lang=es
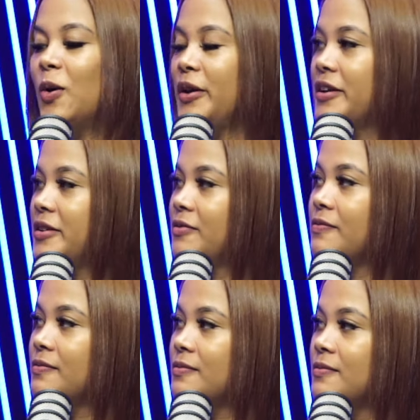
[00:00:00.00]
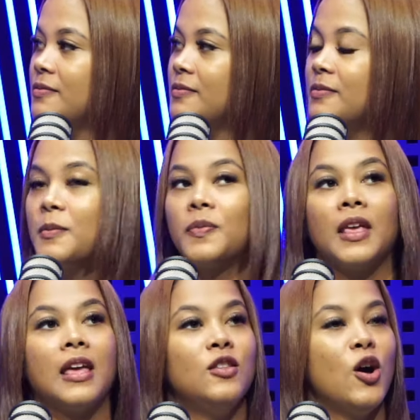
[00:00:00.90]
hoy. Siempre
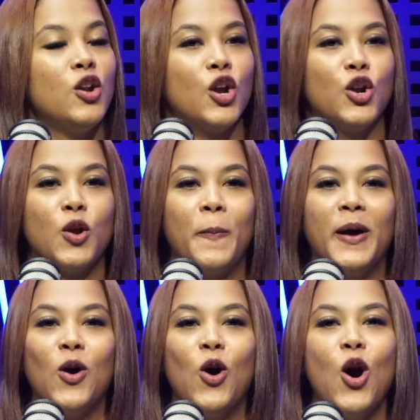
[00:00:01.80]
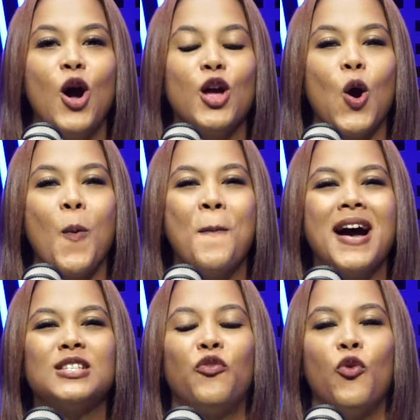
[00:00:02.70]
nos la No, no, no, no, pero hoy con
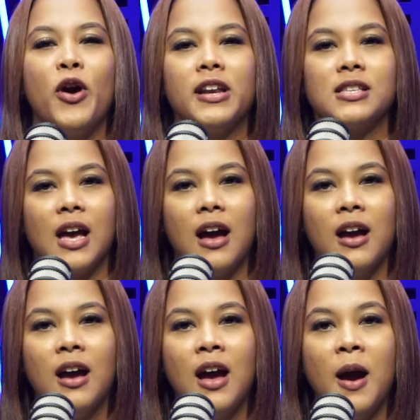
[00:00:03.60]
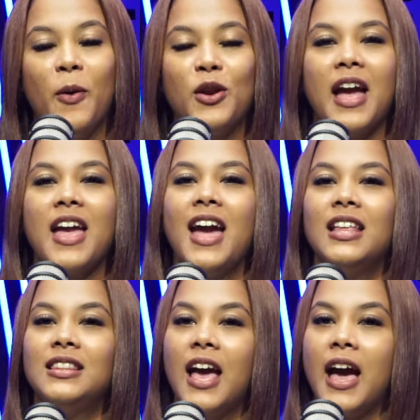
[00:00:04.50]
más fuerza. Porque hay
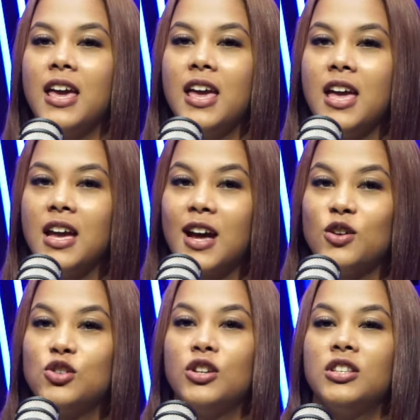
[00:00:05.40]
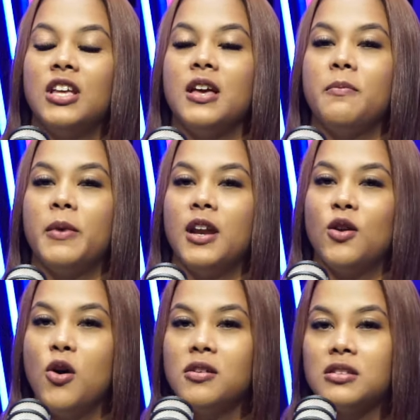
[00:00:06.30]
gente ahí que no son team
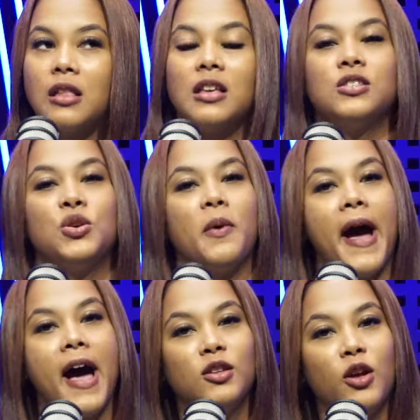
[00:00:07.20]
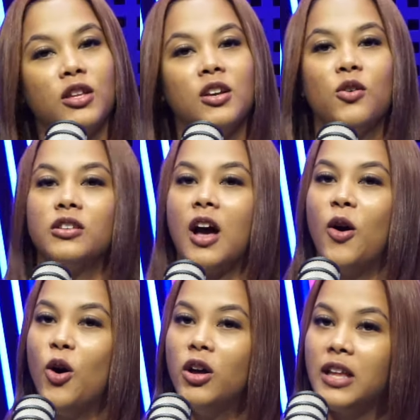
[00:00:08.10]
venenosa, tin chivato, tin JJ.
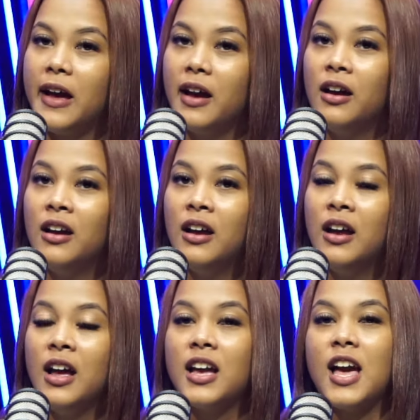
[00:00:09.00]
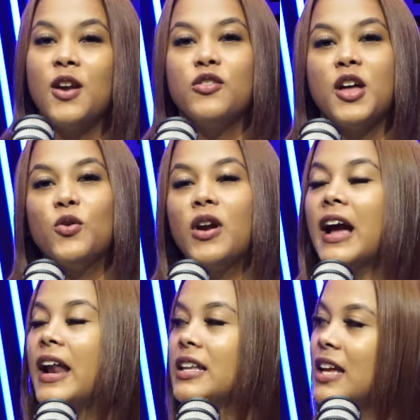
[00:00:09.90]
Que nos dieron una
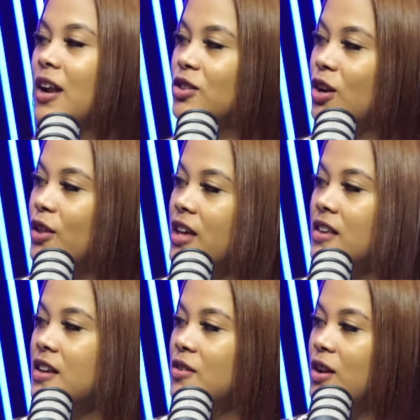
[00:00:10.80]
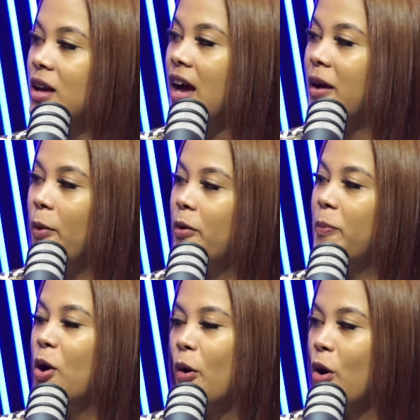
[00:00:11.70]
calenta el otro día, señores, que por
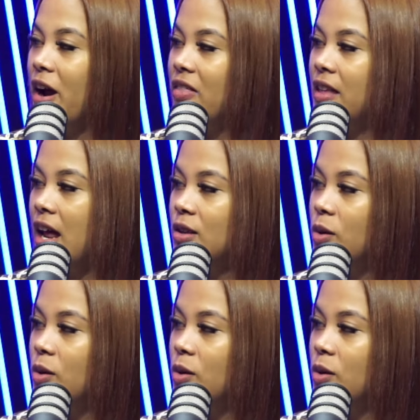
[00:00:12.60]
poco coge candela esto